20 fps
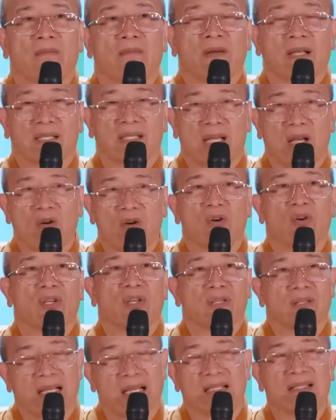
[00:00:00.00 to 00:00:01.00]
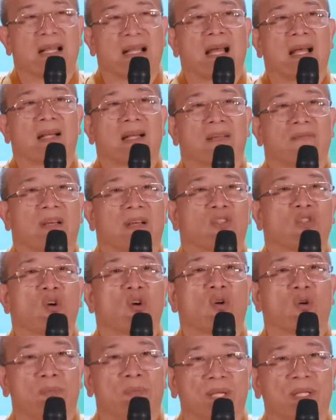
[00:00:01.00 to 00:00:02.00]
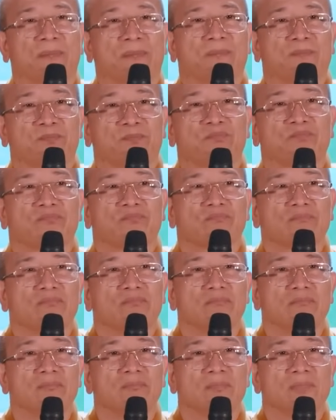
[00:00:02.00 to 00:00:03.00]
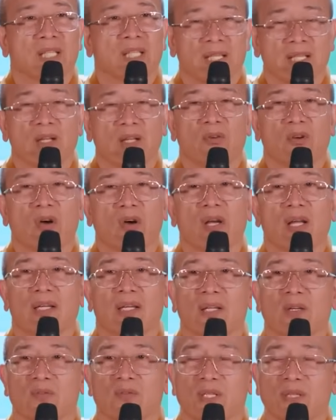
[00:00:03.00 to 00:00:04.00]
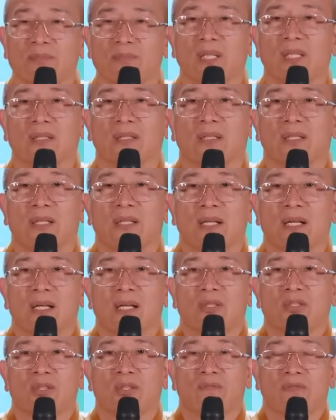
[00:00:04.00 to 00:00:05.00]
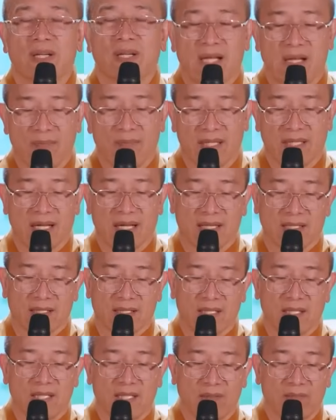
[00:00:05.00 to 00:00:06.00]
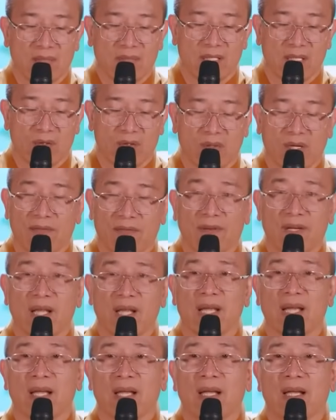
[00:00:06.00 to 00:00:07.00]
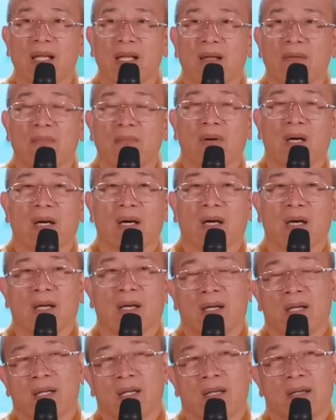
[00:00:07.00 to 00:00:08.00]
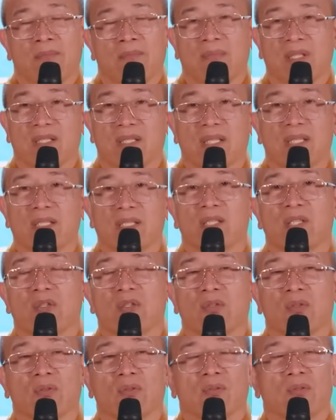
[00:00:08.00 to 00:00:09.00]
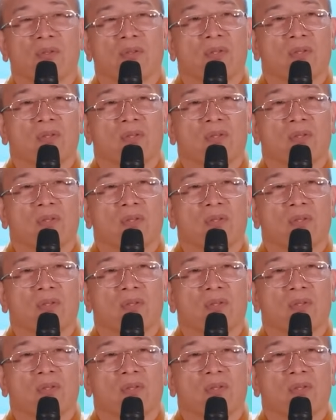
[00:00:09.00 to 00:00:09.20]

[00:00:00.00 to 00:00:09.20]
và xã hội đánh giá cái vai trò của mình. Cái điều đó là cái điều rất mừng. Cho nên vấn đề bình đẳng giới bây giờ cũng là vấn đề mà, mà rất nhiều